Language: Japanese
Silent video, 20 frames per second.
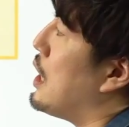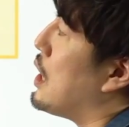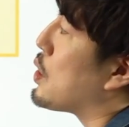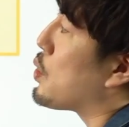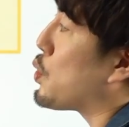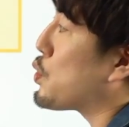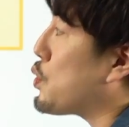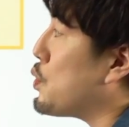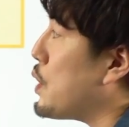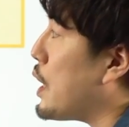
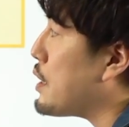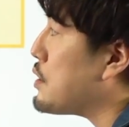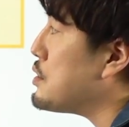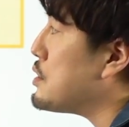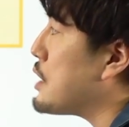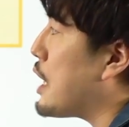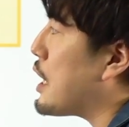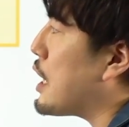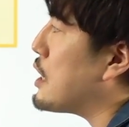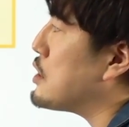異なる
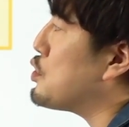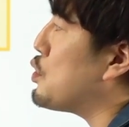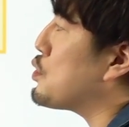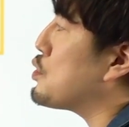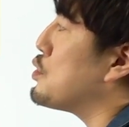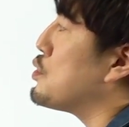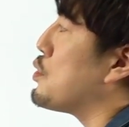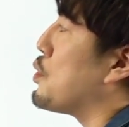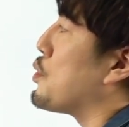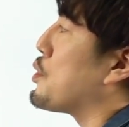なな
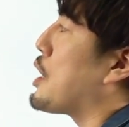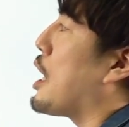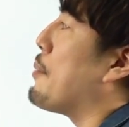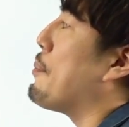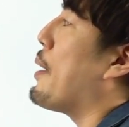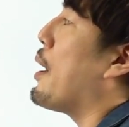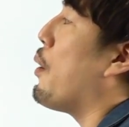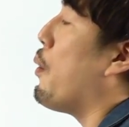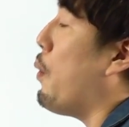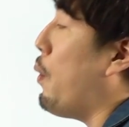色の
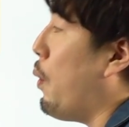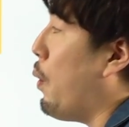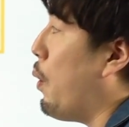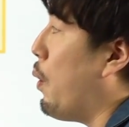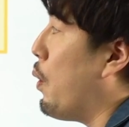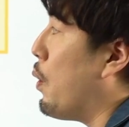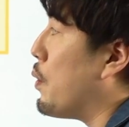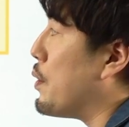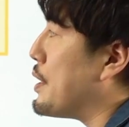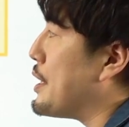玉
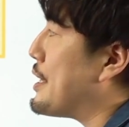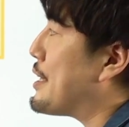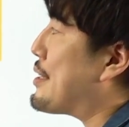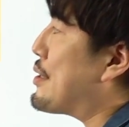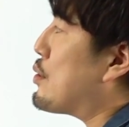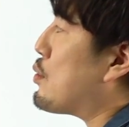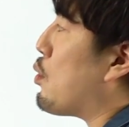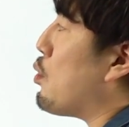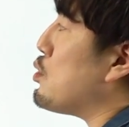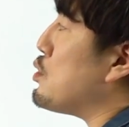をいっ
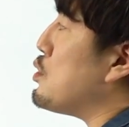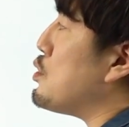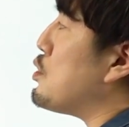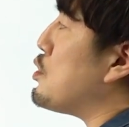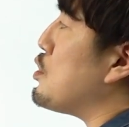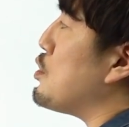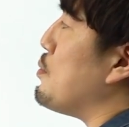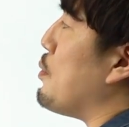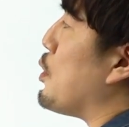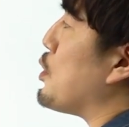こず
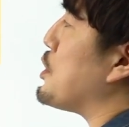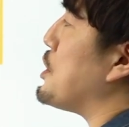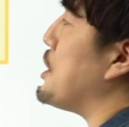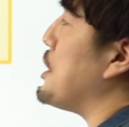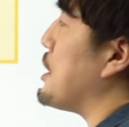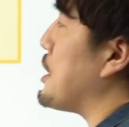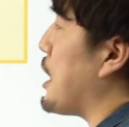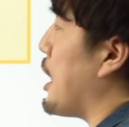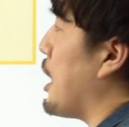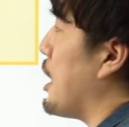つ用い
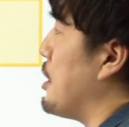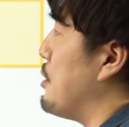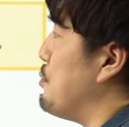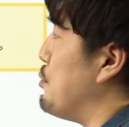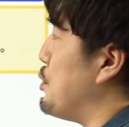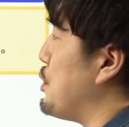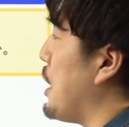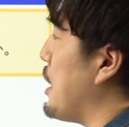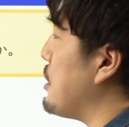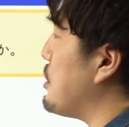て
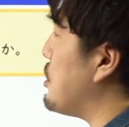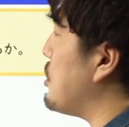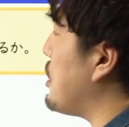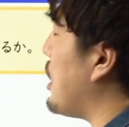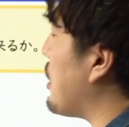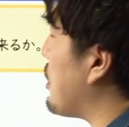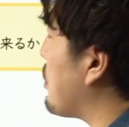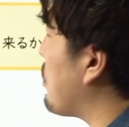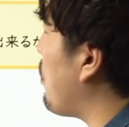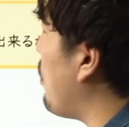
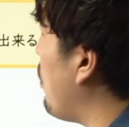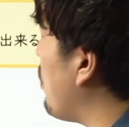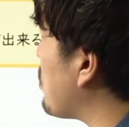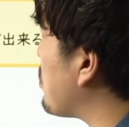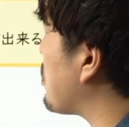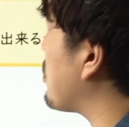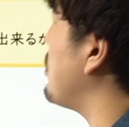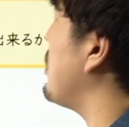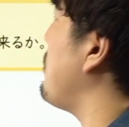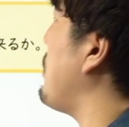ブレスレットを
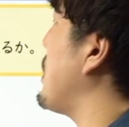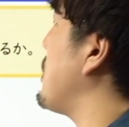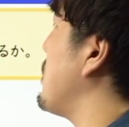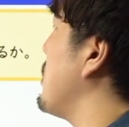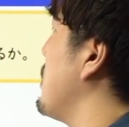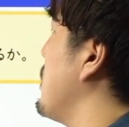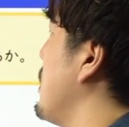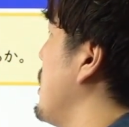作ります。